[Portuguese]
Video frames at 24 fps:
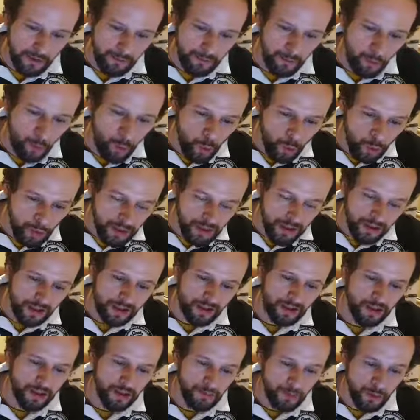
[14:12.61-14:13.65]

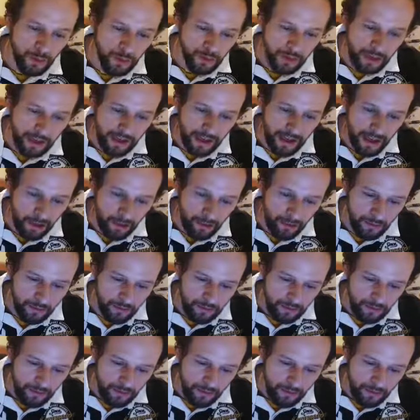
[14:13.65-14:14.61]
música, muito legal.